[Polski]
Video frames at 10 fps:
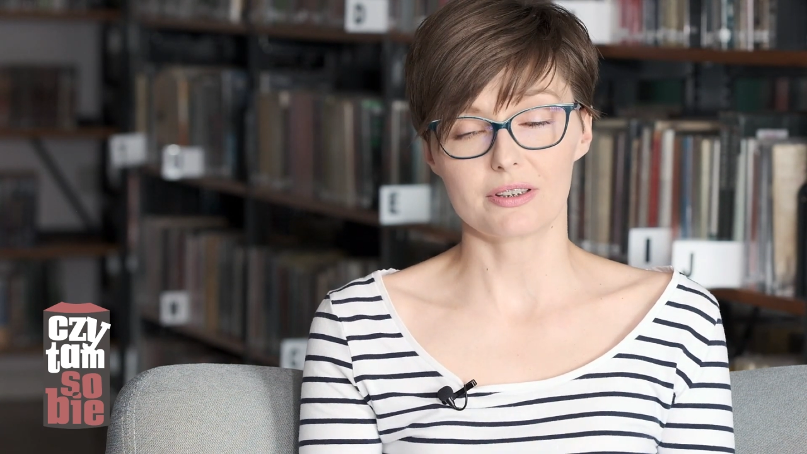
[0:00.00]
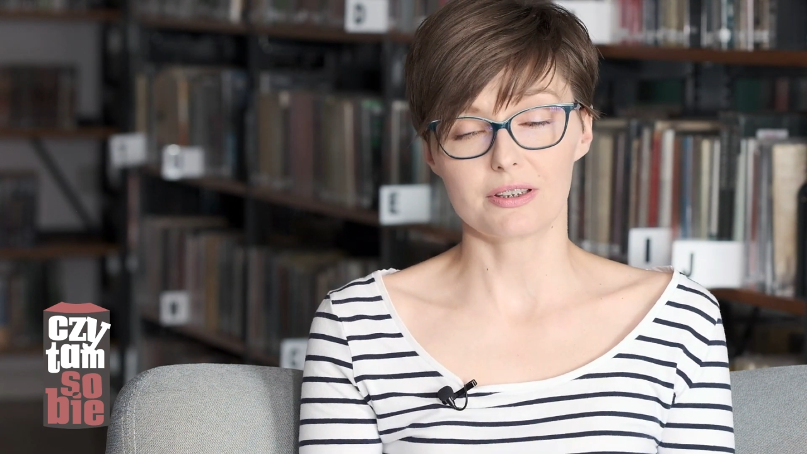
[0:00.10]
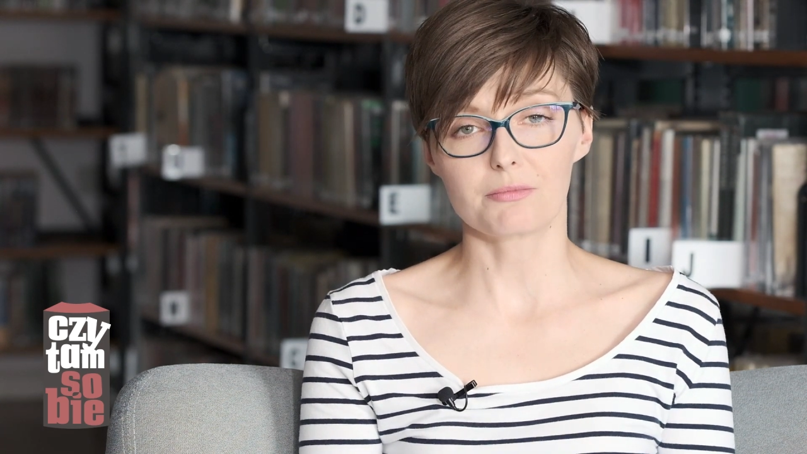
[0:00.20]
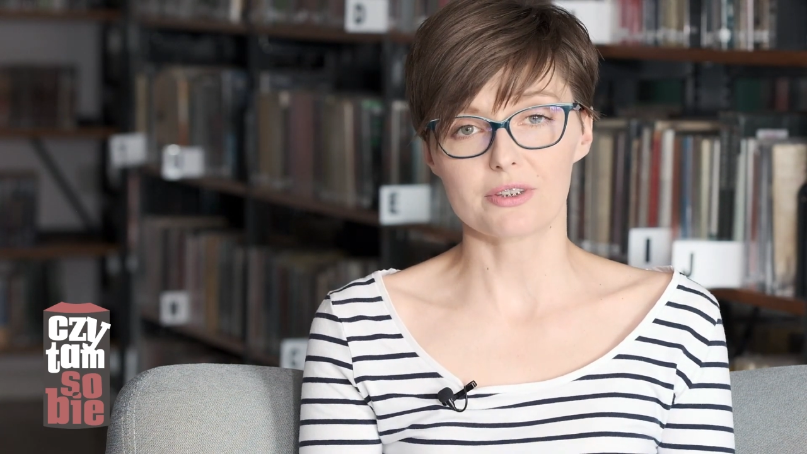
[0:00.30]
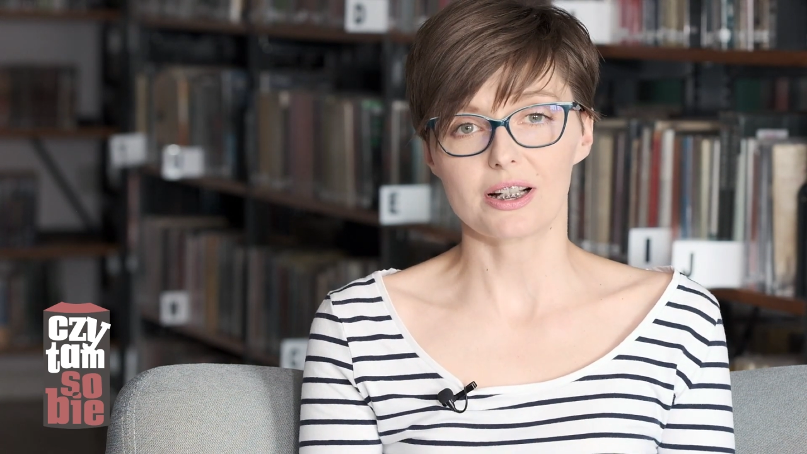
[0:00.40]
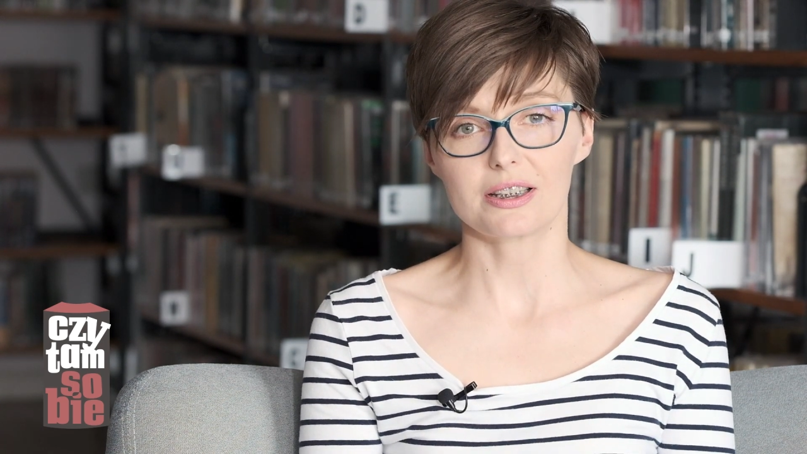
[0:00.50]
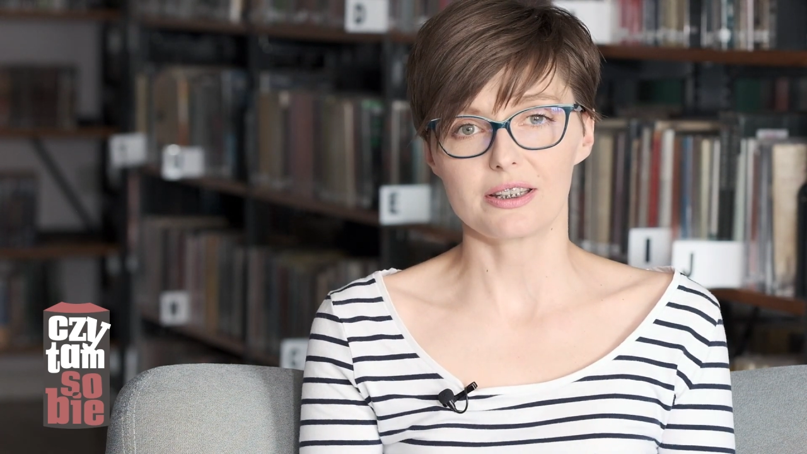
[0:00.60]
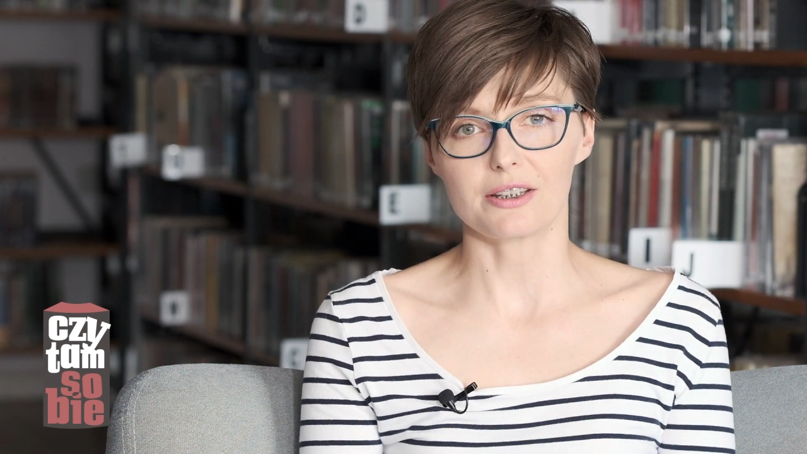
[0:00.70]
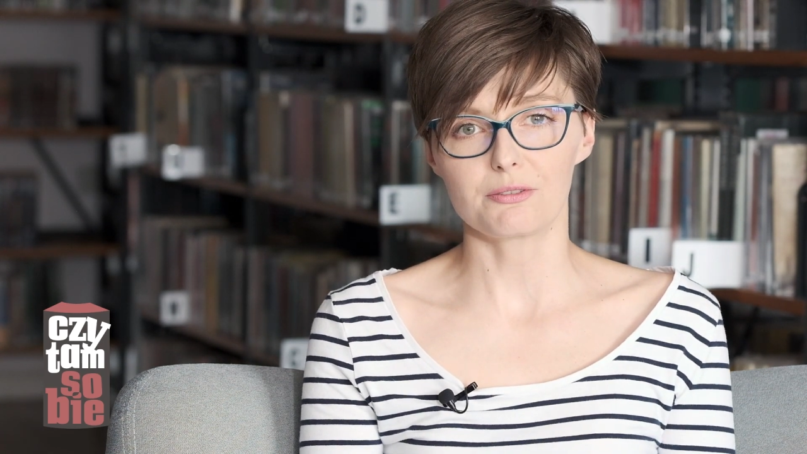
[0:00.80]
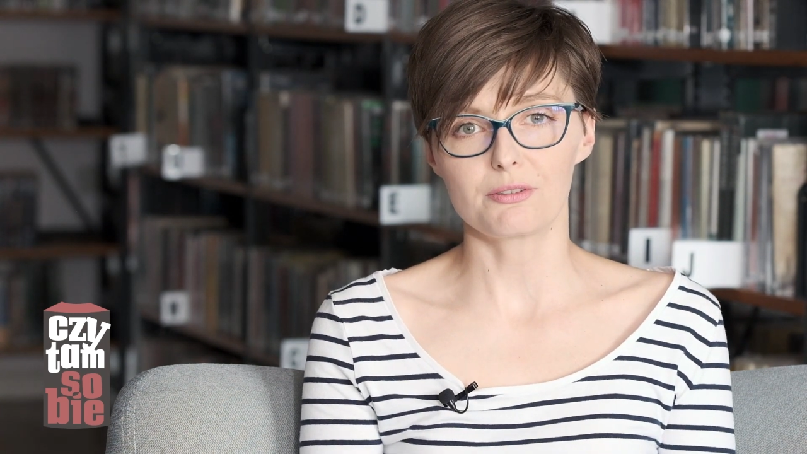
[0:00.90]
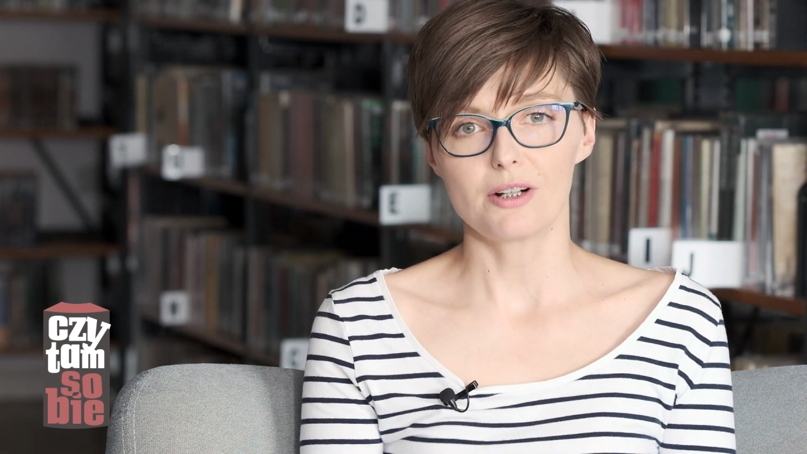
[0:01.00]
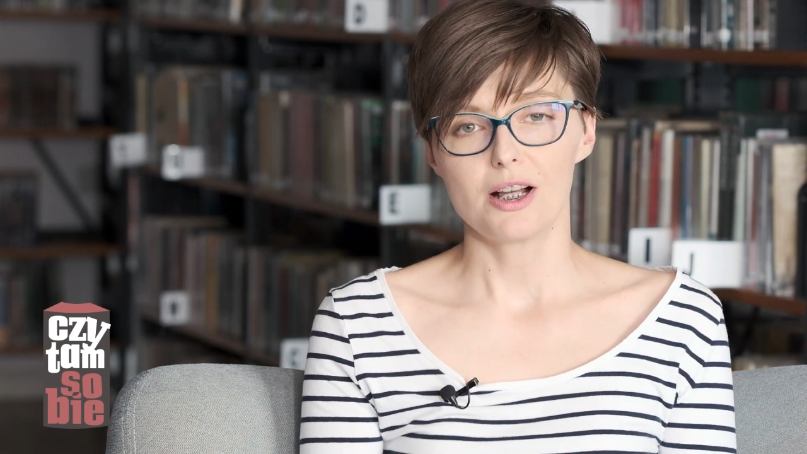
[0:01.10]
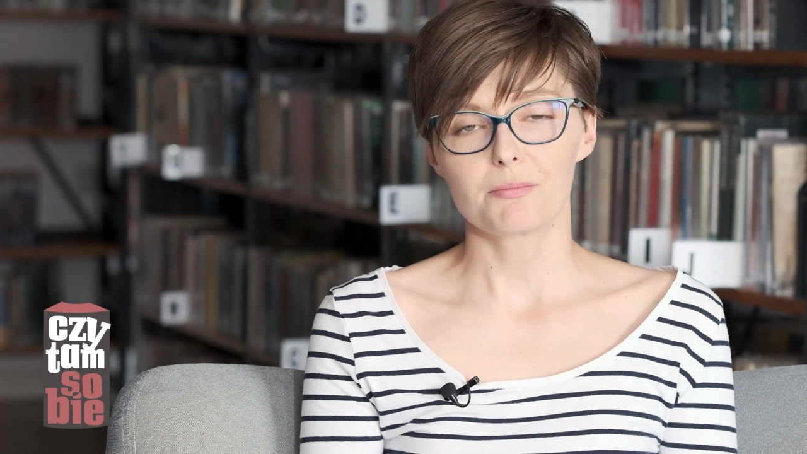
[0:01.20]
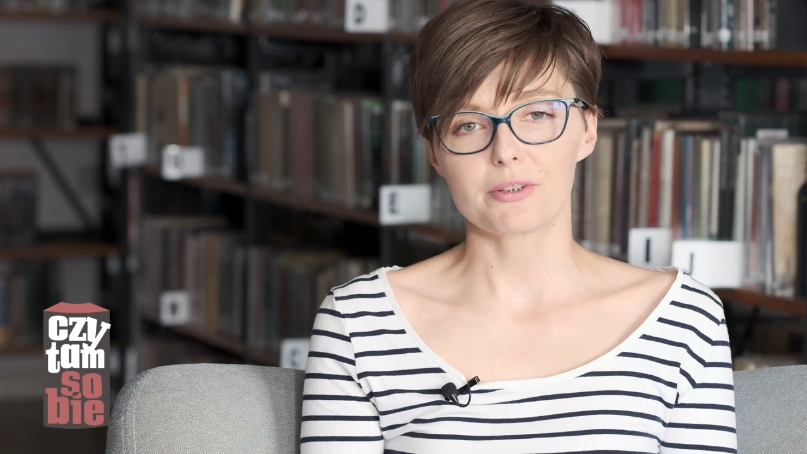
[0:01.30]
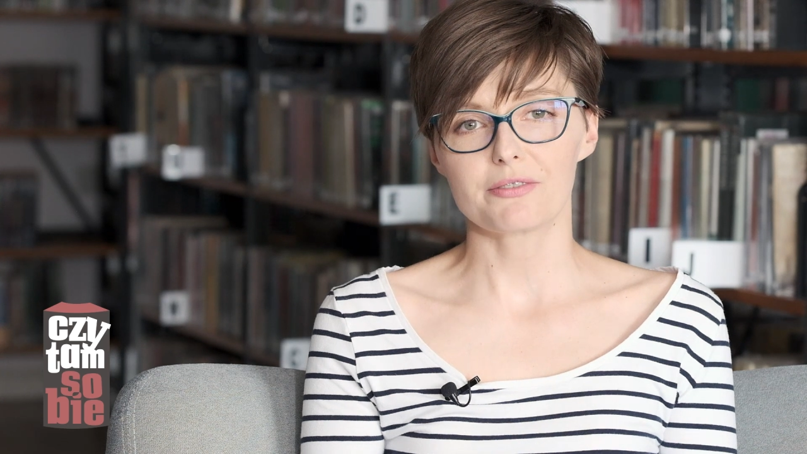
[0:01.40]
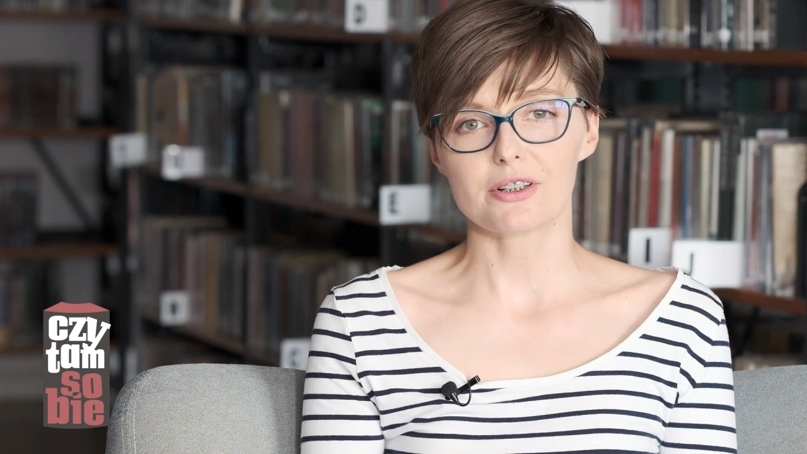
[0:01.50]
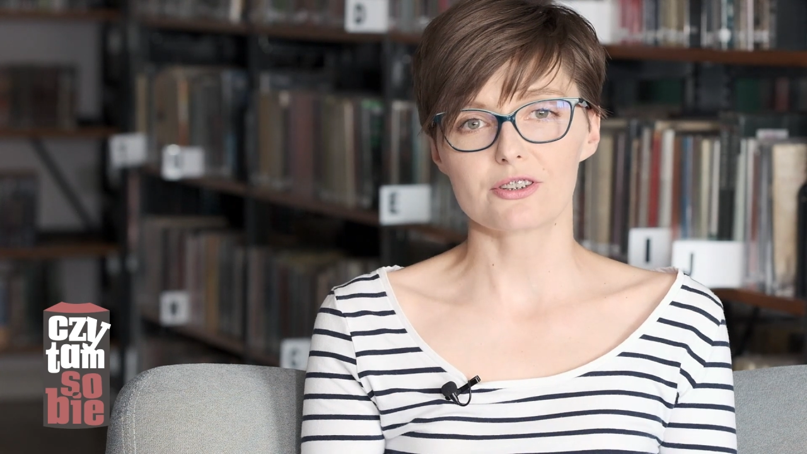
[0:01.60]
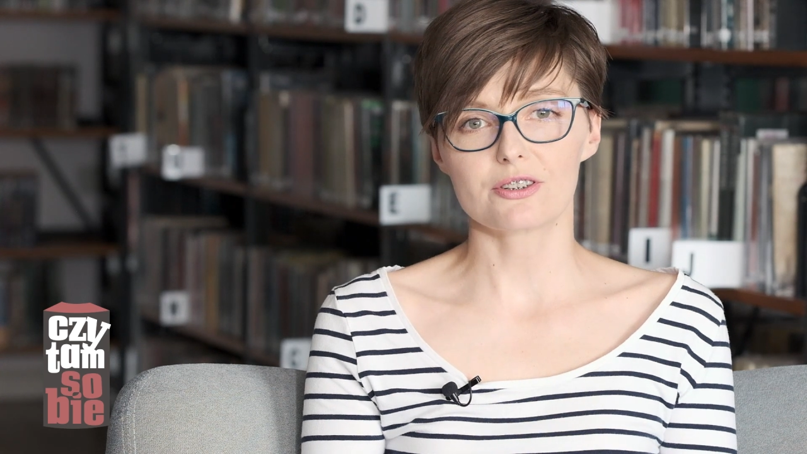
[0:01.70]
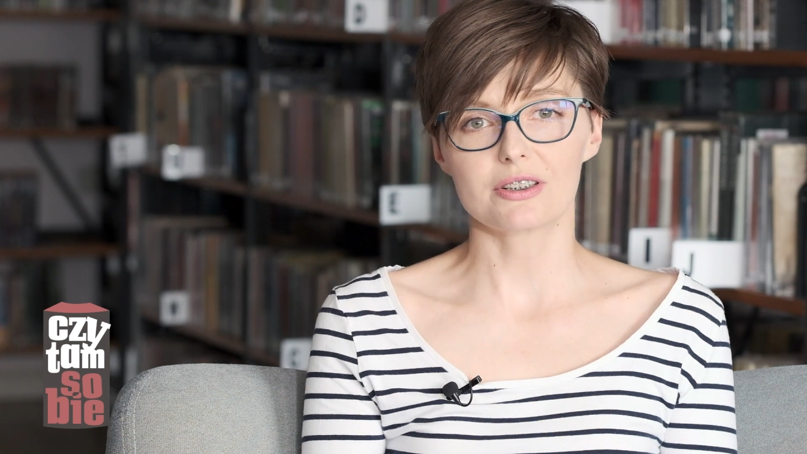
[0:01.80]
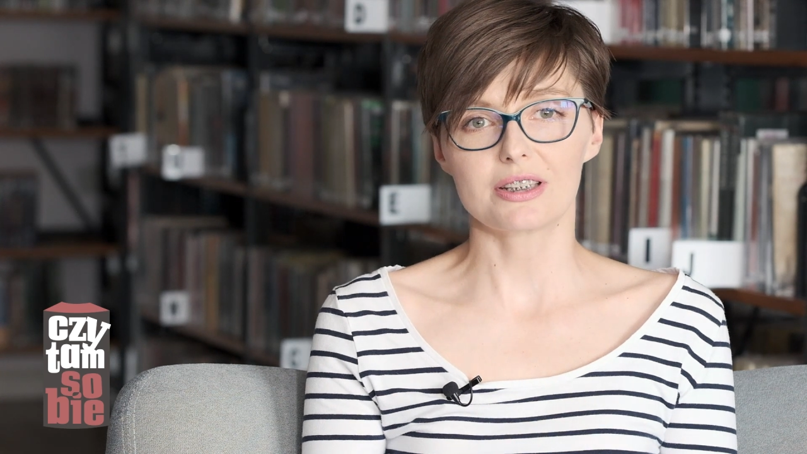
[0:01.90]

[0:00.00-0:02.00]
temu zagadnieniu, ponieważ